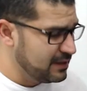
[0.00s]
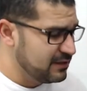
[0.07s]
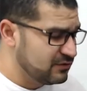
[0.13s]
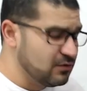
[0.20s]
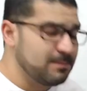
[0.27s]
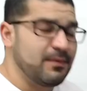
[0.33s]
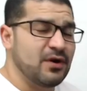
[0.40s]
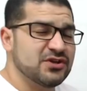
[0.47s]

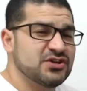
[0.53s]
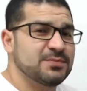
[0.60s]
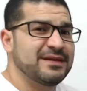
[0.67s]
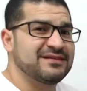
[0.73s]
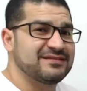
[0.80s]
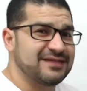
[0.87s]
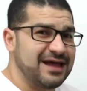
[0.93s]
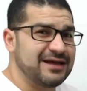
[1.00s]
Tu podes
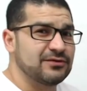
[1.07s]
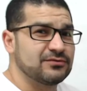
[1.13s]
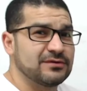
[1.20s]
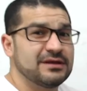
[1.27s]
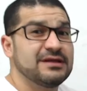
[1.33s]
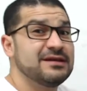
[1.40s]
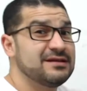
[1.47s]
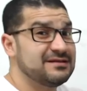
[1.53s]
pensá-lo
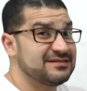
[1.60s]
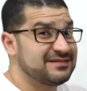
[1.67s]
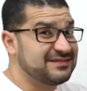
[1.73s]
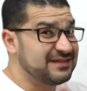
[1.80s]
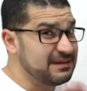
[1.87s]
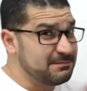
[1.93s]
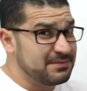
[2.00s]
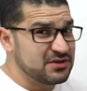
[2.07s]

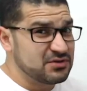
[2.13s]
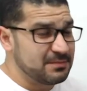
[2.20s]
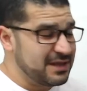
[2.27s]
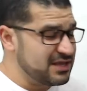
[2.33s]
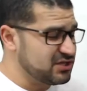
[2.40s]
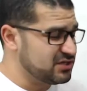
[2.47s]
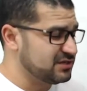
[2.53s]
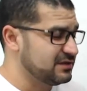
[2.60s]

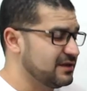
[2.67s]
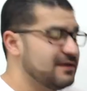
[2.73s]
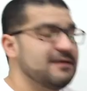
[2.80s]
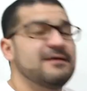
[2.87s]
simplesmente